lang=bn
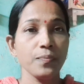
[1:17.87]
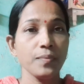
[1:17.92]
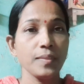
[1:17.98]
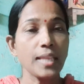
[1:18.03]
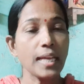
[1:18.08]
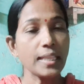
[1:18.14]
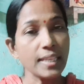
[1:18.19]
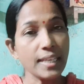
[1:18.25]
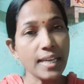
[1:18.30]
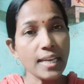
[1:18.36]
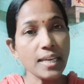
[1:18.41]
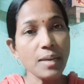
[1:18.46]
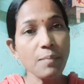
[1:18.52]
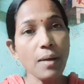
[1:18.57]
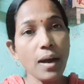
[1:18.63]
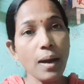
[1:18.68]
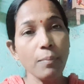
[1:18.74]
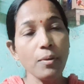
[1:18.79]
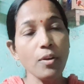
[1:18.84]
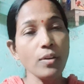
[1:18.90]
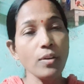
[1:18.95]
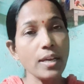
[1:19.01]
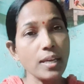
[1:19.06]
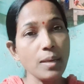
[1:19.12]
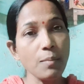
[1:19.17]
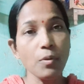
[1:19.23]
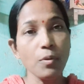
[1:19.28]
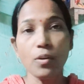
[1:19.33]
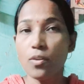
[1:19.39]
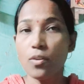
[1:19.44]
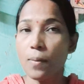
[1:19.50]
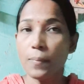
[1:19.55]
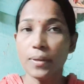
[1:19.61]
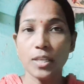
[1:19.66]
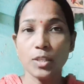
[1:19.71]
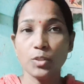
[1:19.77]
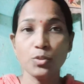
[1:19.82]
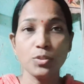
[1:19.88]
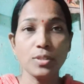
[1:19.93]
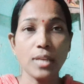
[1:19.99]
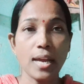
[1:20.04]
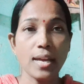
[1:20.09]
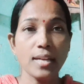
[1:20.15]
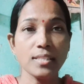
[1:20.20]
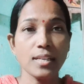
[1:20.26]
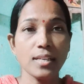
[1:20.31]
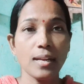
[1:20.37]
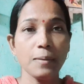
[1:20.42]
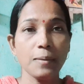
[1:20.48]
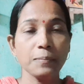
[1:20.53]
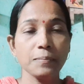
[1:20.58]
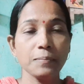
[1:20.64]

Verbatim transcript: তাতে কে কি ভাবলো কে কি বললো আমার কিচ্ছু যায় আসে না